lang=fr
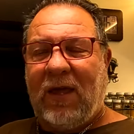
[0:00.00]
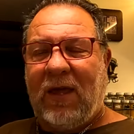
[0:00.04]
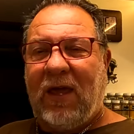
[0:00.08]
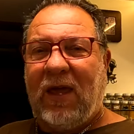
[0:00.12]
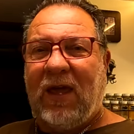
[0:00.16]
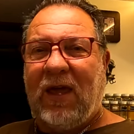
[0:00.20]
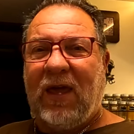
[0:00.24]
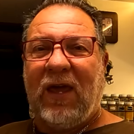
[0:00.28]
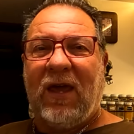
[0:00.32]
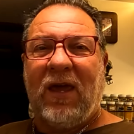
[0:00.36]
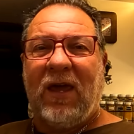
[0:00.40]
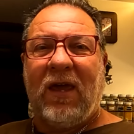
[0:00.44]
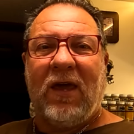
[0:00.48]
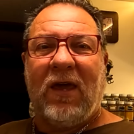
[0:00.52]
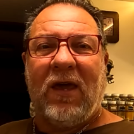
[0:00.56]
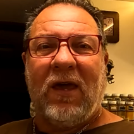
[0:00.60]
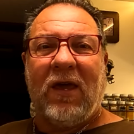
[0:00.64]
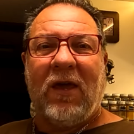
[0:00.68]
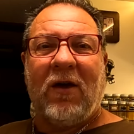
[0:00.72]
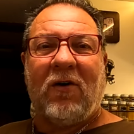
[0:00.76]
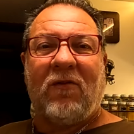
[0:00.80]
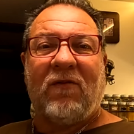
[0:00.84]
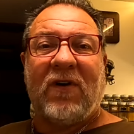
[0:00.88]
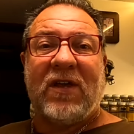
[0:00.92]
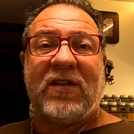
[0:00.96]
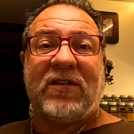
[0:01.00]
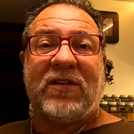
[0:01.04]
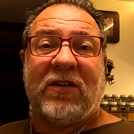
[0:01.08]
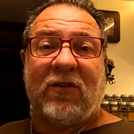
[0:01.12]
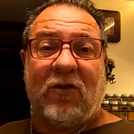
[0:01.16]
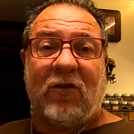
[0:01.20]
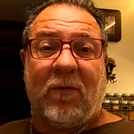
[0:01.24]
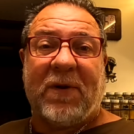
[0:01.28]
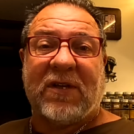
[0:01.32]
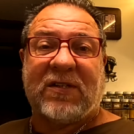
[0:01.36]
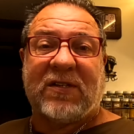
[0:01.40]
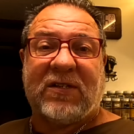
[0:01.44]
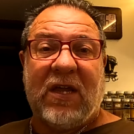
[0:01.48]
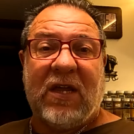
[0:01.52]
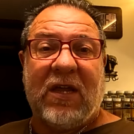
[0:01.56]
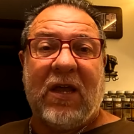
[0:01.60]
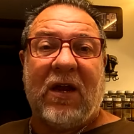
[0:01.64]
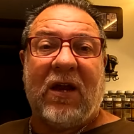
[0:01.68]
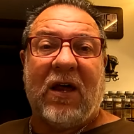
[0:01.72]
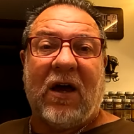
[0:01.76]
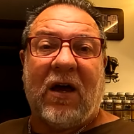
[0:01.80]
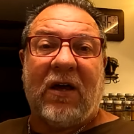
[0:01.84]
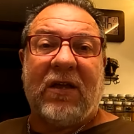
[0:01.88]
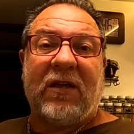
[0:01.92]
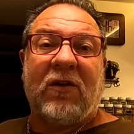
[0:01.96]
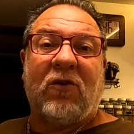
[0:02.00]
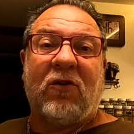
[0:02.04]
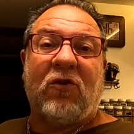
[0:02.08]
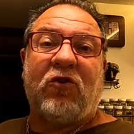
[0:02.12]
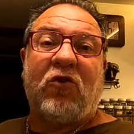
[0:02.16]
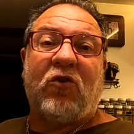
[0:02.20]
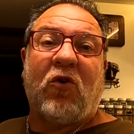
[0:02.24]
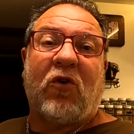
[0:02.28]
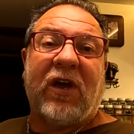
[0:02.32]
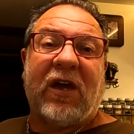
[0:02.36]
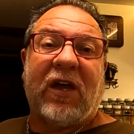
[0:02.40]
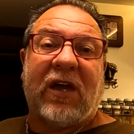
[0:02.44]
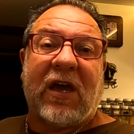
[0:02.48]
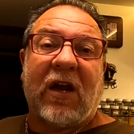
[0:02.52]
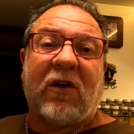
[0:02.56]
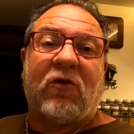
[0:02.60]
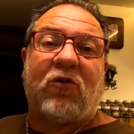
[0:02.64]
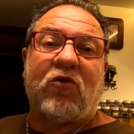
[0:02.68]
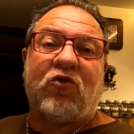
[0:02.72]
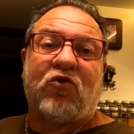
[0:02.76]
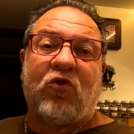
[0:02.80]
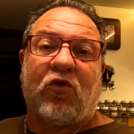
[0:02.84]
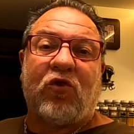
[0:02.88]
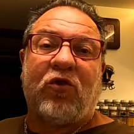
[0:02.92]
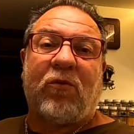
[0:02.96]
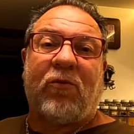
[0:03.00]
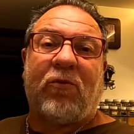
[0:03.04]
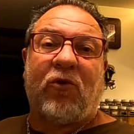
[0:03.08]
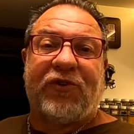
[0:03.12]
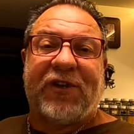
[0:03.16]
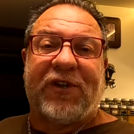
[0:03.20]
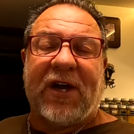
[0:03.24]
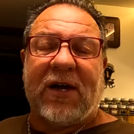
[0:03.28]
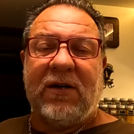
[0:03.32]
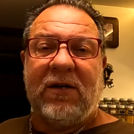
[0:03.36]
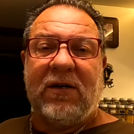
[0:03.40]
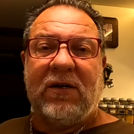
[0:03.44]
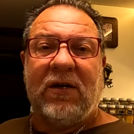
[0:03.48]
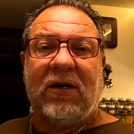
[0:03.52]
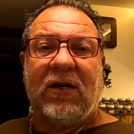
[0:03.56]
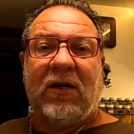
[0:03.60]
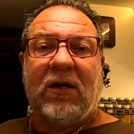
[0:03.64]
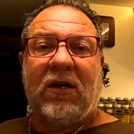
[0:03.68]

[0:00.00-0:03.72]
et on va essayer de passer. Là, il y aurait quelques jours de beau temps.